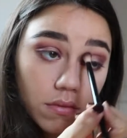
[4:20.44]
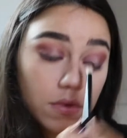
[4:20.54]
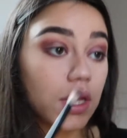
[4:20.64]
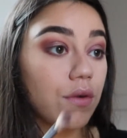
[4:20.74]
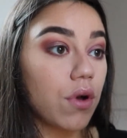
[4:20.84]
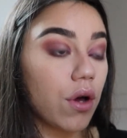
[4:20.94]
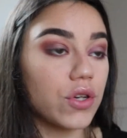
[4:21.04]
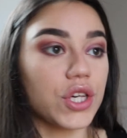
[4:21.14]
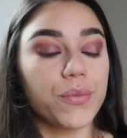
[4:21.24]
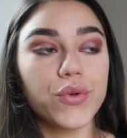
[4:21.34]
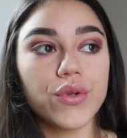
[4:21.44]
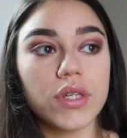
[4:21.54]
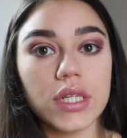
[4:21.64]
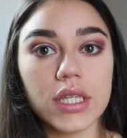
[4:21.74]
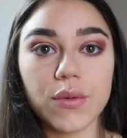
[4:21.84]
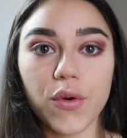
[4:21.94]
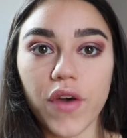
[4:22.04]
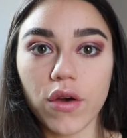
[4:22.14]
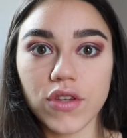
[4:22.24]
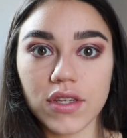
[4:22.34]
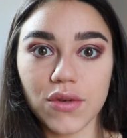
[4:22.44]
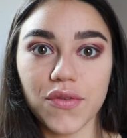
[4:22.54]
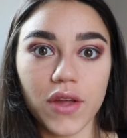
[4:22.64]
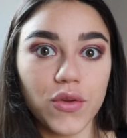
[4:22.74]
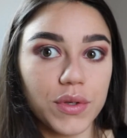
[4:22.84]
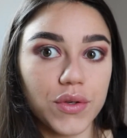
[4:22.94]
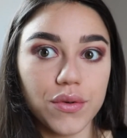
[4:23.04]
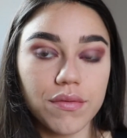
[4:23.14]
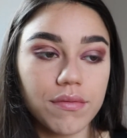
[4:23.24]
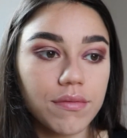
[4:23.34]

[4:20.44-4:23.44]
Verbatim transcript: C'est des couleurs que j'aime beaucoup utiliser pour faire ressortir le vert de mes yeux.